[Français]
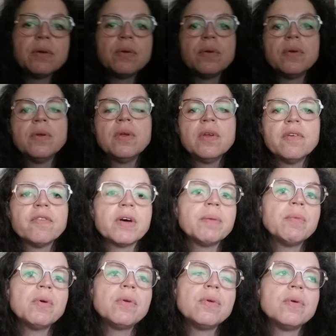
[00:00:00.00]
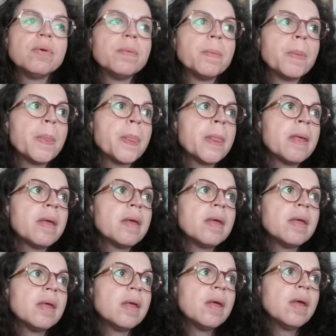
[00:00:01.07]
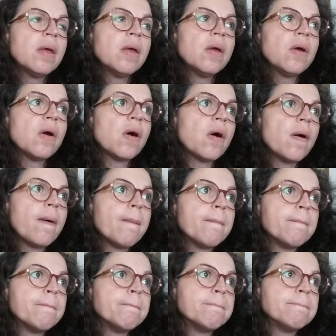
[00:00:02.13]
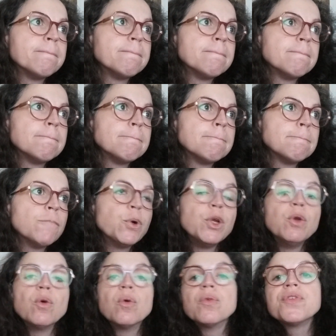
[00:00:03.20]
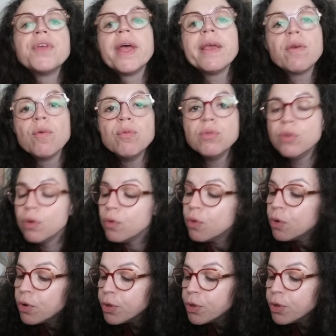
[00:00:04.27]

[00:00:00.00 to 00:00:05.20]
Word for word: le, vraiment le... Euh, oui, le conseil que vous donne le